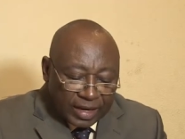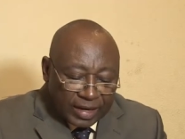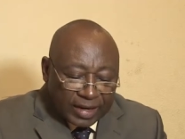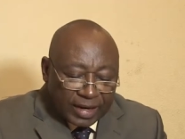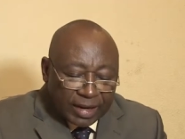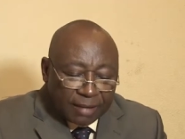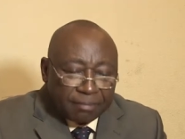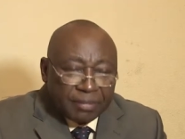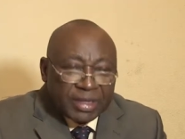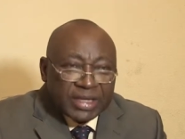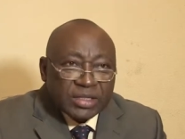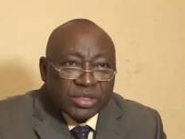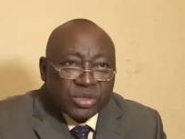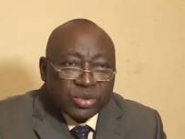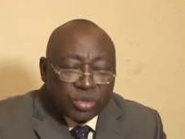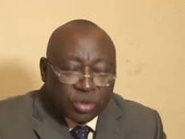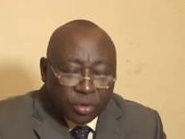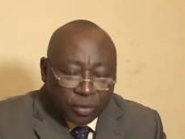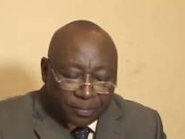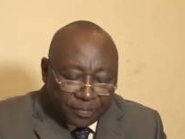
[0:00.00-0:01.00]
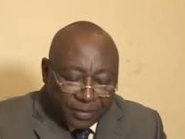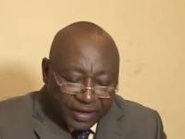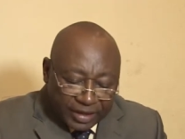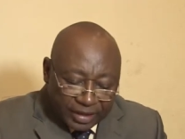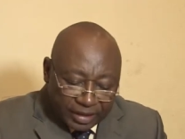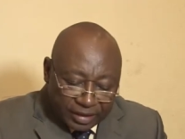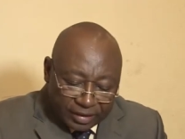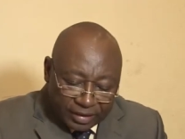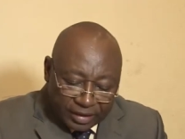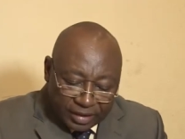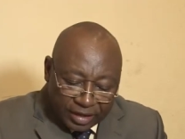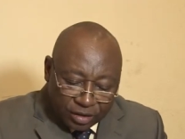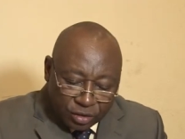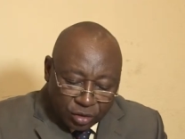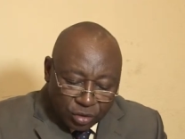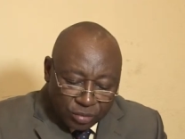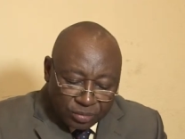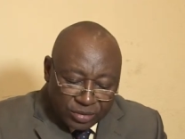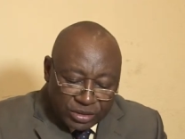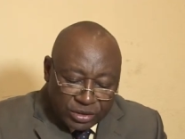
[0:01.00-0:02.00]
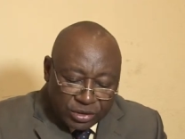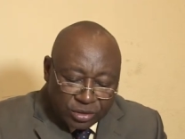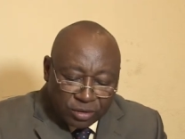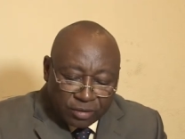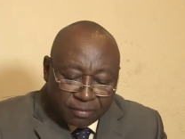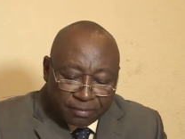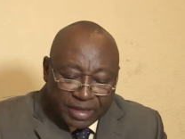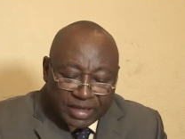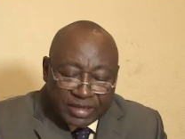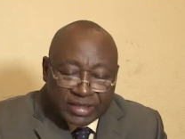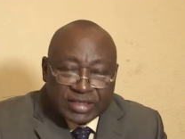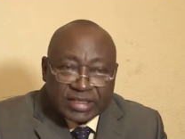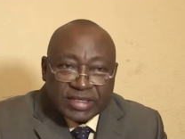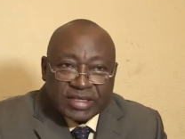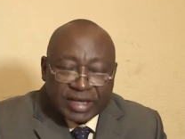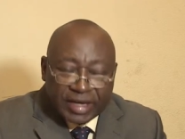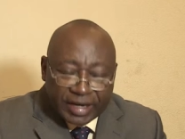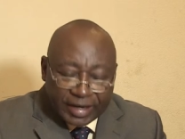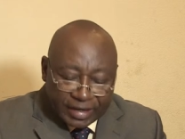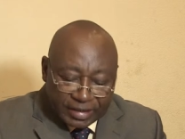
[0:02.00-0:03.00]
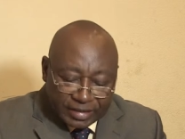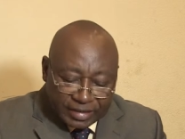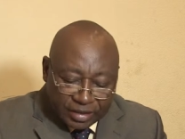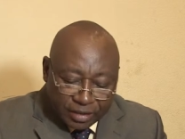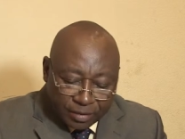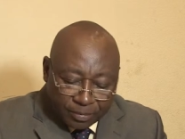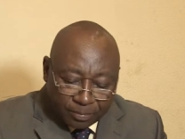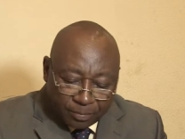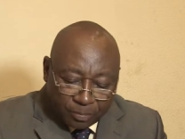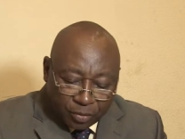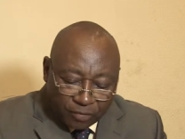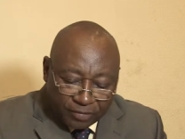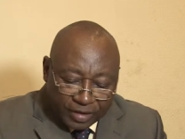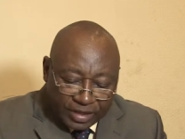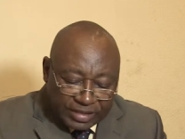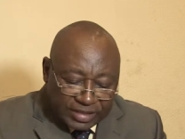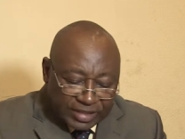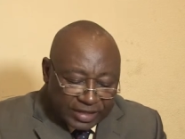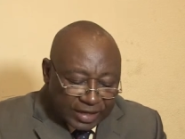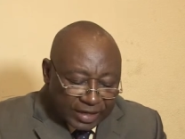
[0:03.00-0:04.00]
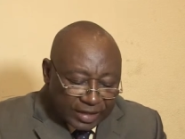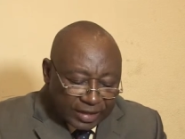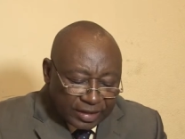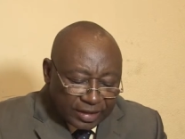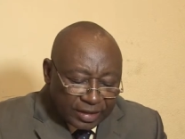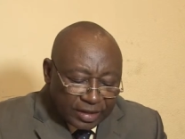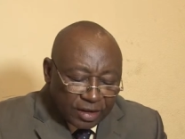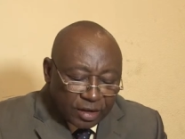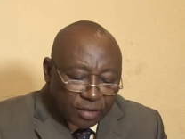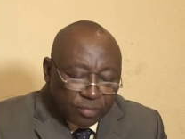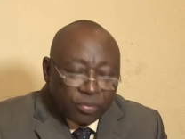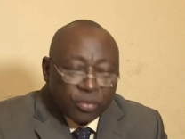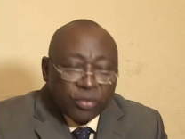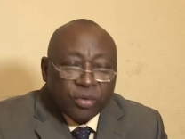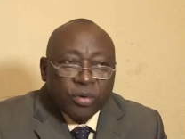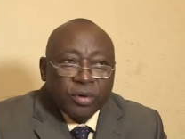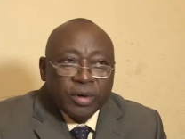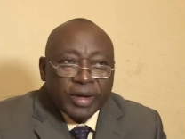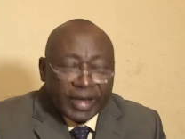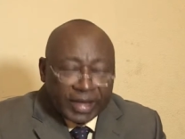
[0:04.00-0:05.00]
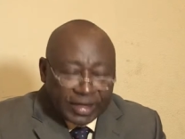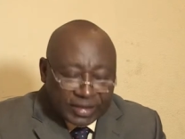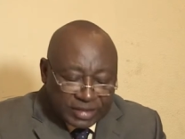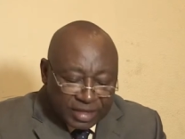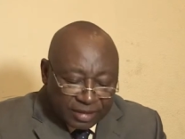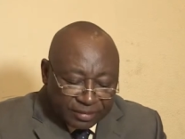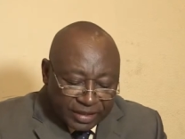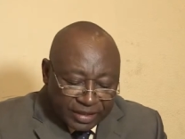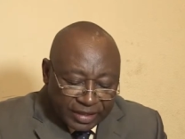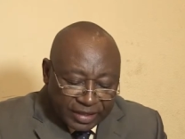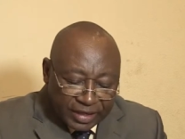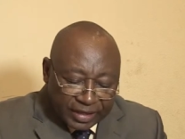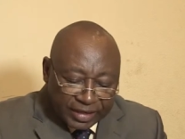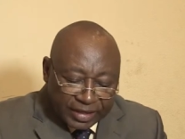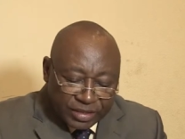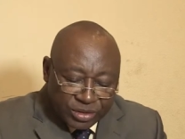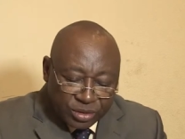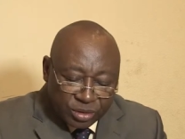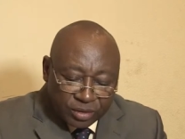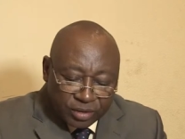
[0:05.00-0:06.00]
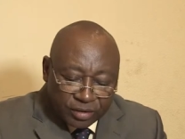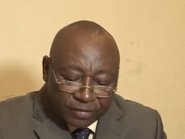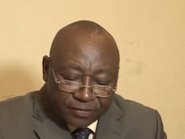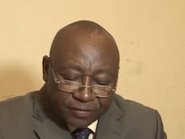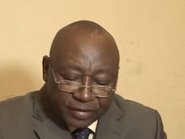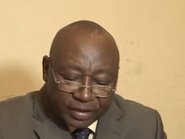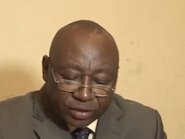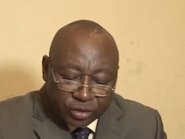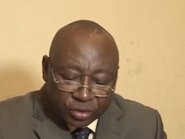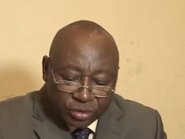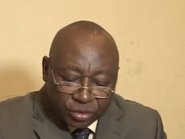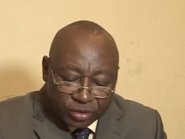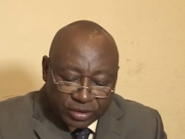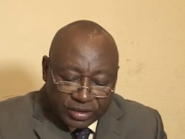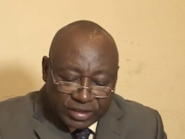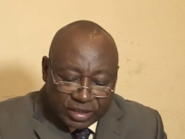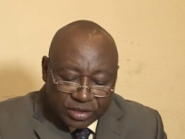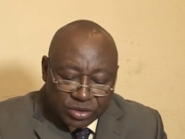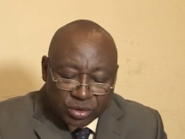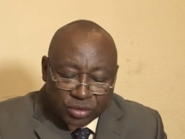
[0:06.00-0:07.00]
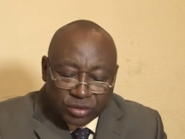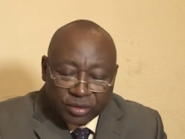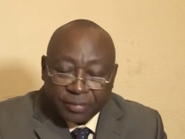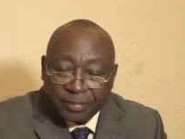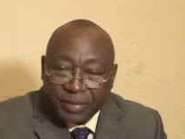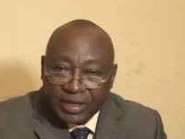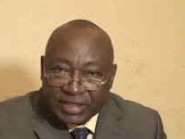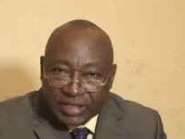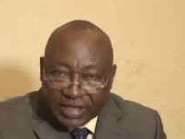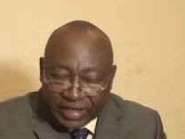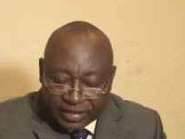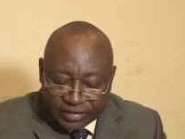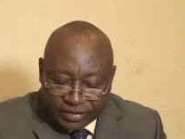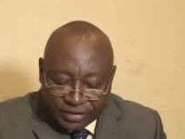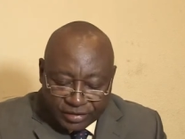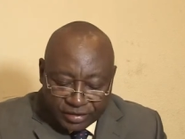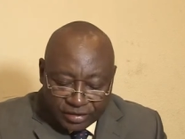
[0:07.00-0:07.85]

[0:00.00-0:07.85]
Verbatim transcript: La mise sur pied de la commission mixte interprovinciale pour examiner la question de frais d'autorisation de paysage,